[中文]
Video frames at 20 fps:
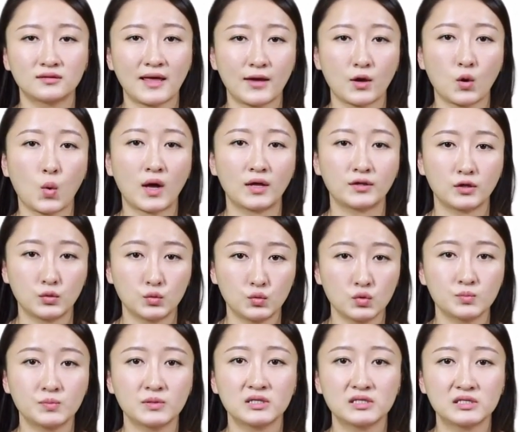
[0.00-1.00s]
贷款的
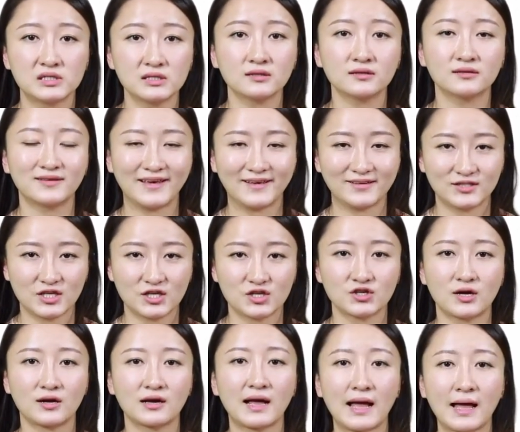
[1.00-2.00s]
预批信给建
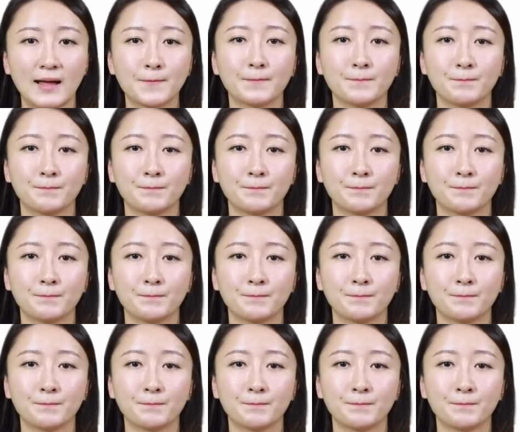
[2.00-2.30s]
商看。